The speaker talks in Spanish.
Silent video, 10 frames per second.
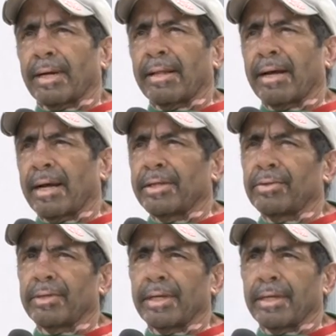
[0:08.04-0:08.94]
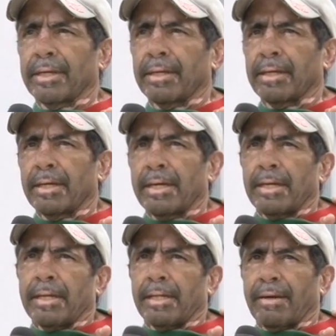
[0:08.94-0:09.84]
cada año y
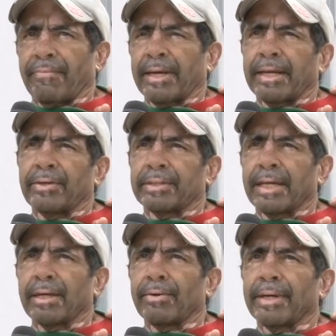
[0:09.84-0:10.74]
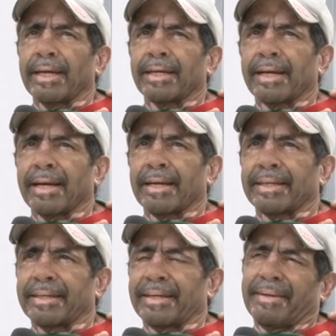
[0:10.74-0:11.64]
la fe que yo tengo es
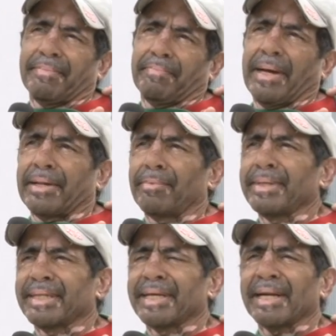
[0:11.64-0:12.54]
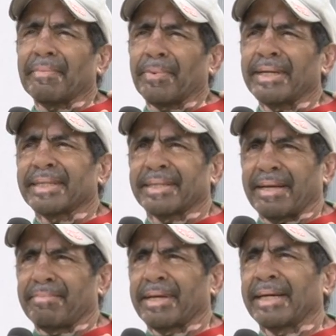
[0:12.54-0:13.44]
que, para no mentirle, pues
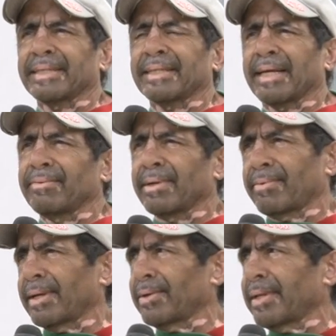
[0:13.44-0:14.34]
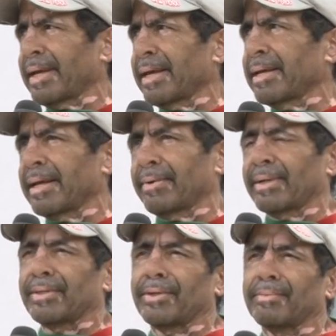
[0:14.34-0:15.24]
en mi casa tengo el cuadro de ella y
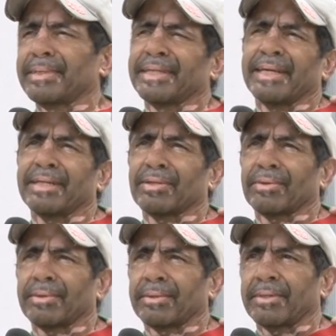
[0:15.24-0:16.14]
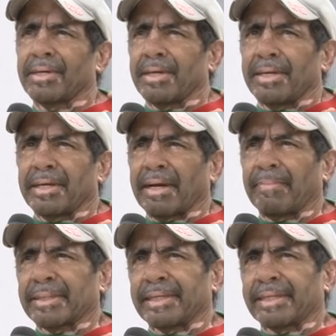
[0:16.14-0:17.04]
cuando yo me siento
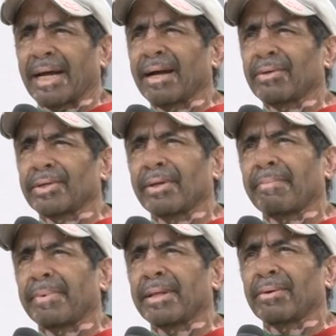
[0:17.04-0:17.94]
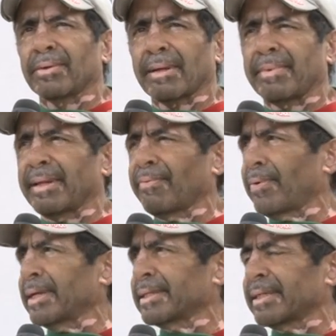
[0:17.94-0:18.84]
incapacitado, yo le pido que me dé
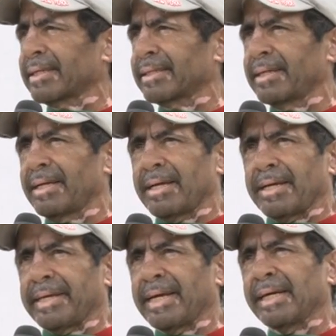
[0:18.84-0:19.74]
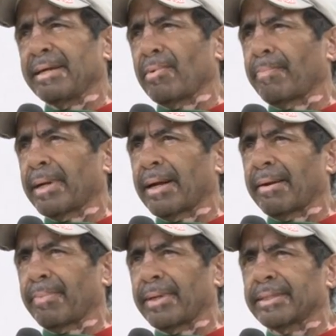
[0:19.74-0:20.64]
fuerzas y ánimo
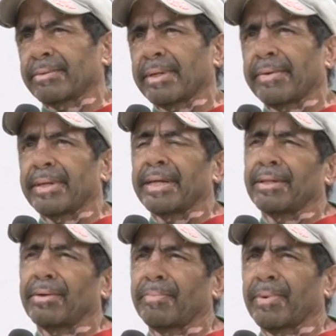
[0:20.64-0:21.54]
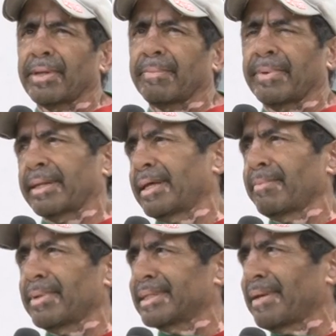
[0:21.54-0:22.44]
para poder sobrevivir y no poder
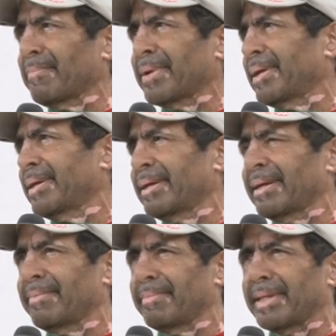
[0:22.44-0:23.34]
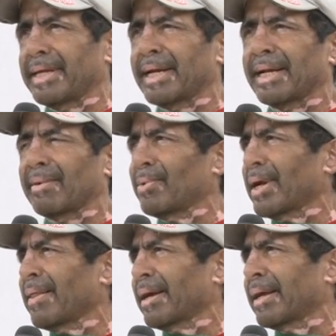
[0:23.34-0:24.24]
perderme siempre, venir a la
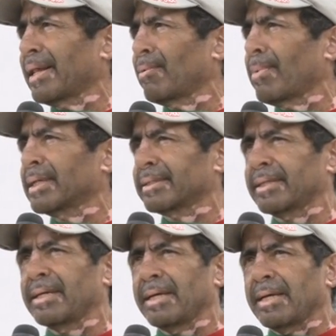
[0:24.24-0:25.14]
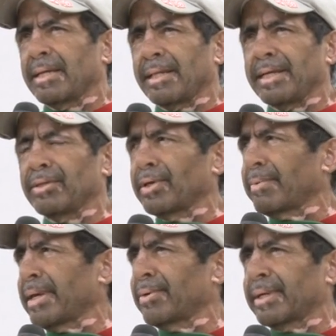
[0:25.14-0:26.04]
alborada, que es lo más lindo y
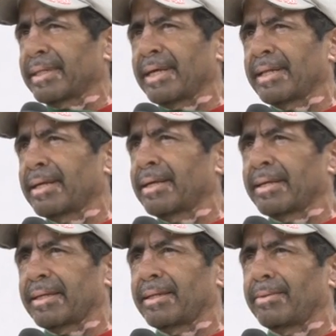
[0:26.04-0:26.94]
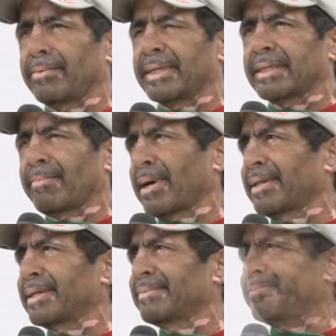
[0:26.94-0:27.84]
bello que tiene nuestra
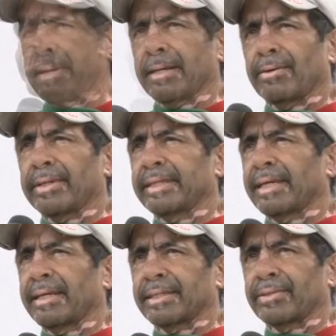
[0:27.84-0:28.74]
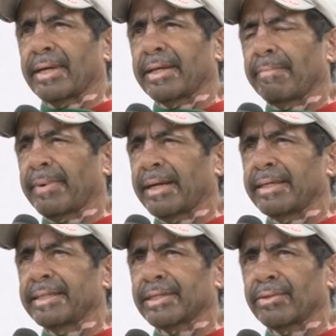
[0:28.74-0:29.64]
madre. Vengo desde la ciudad del
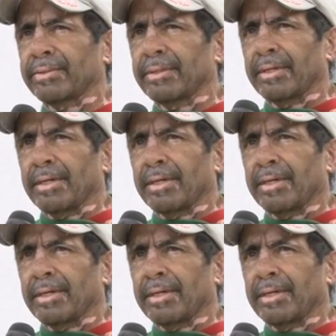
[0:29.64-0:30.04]
paraíso